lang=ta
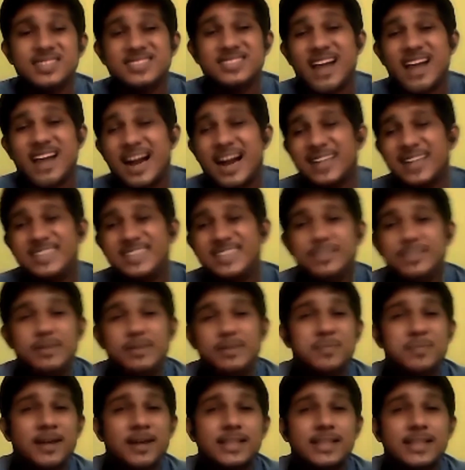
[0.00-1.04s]
சோ அடுத்த
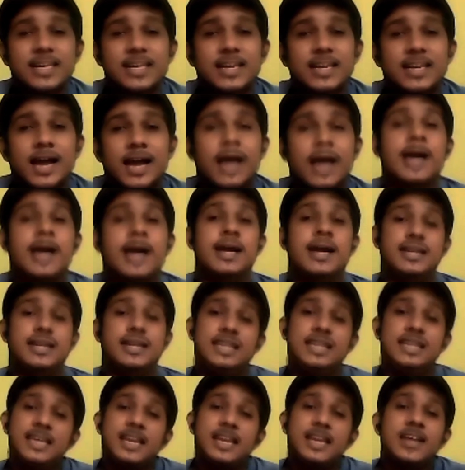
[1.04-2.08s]
மீன் பாத்தீங்கன்னா
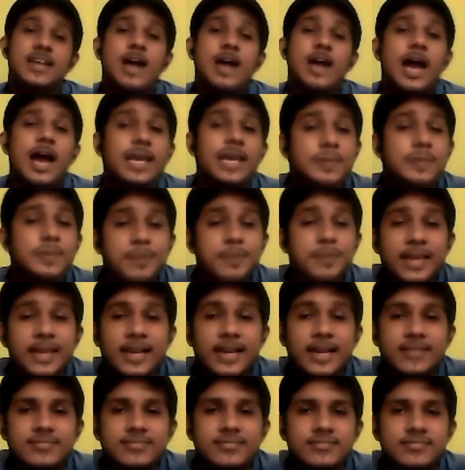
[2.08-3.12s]
நீங்க எல்லாரும்
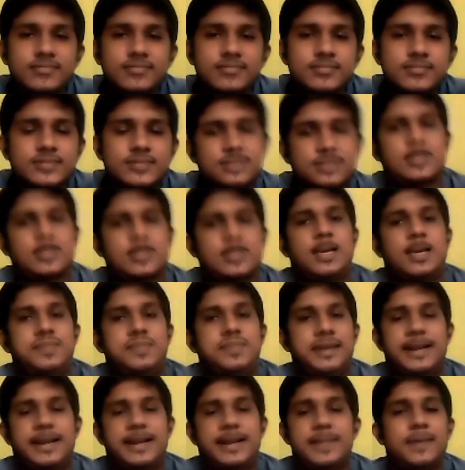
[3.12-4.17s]
ஐபிஎல்
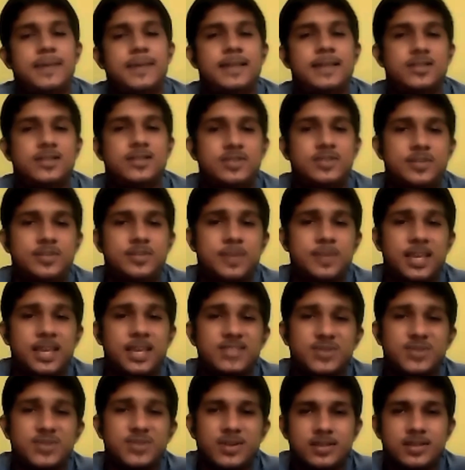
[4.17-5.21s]
ஐபிஎல் எல்லாம் பார்த்து கொண்டிருப்பீங்க
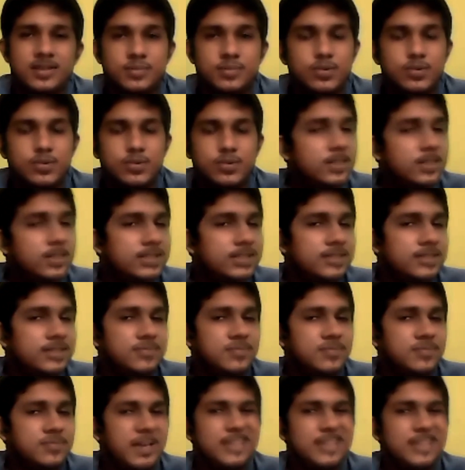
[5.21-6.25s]
சோ இது மூன்று
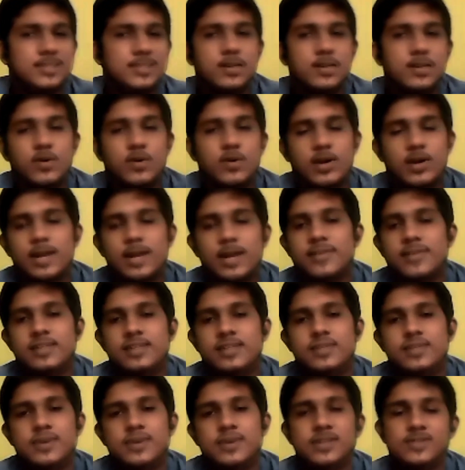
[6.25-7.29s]
பிளேயர்ஸுக்கு கொரோனா
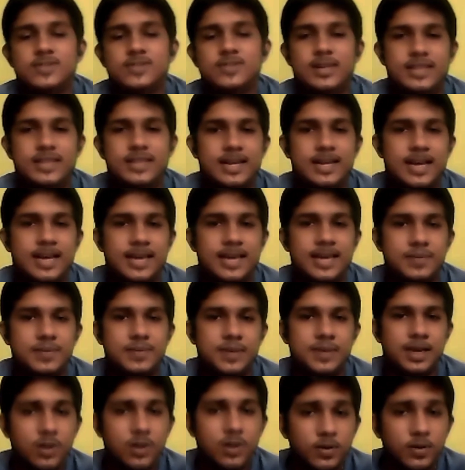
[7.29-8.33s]
வந்துட்டு போல சோ அதனால
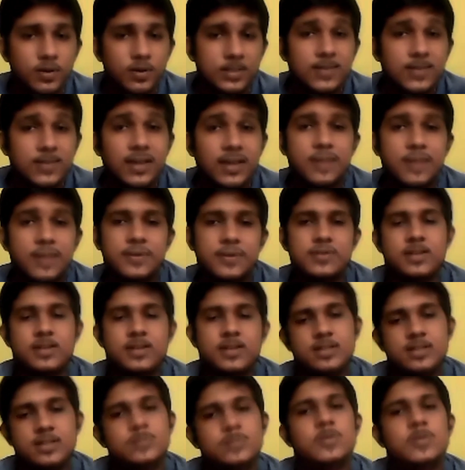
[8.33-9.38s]
ஐபிஎல் ஒத்தி
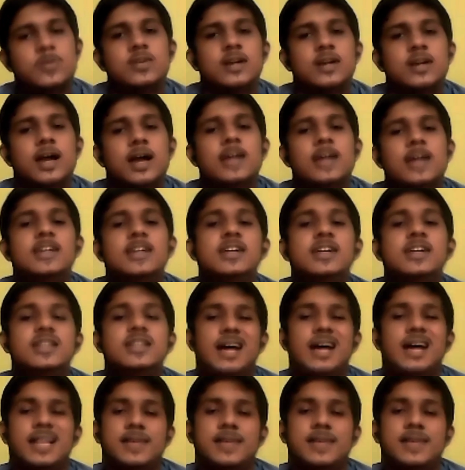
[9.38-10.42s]
வைக்கப்பட்டுள்ளதுன்னு போட்டிருக்காங்க
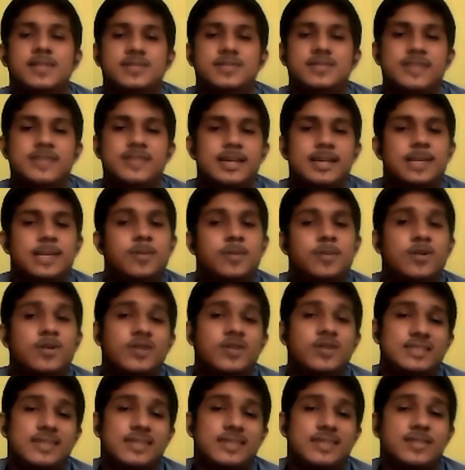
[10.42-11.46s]
அதாவது செப்டம்பர்
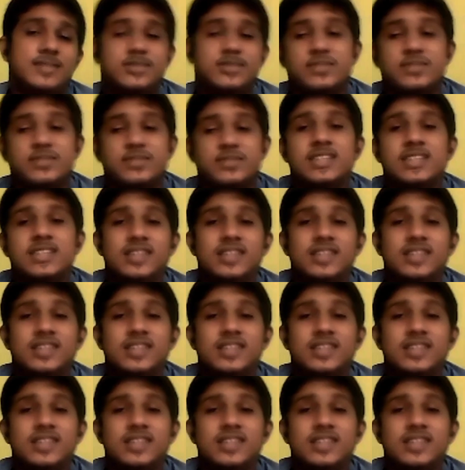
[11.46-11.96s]
ஆகஸ்ட்ல வரும்